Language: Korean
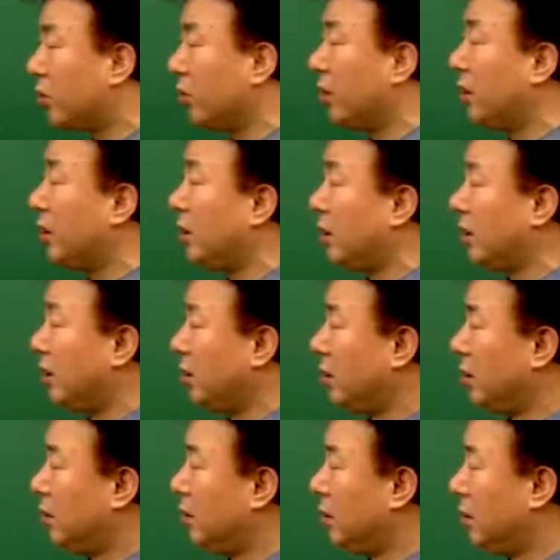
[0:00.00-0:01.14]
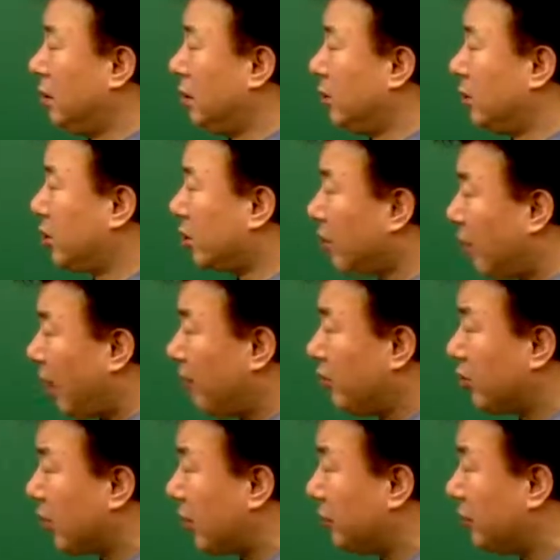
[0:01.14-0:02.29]
건데 여러분 전혀 안
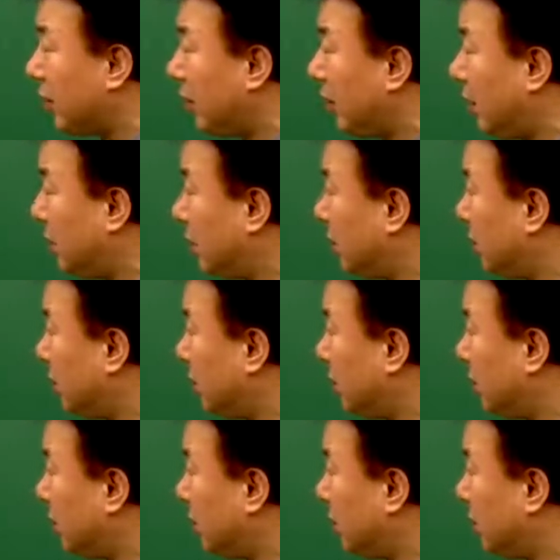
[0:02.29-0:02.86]
무서워합니다.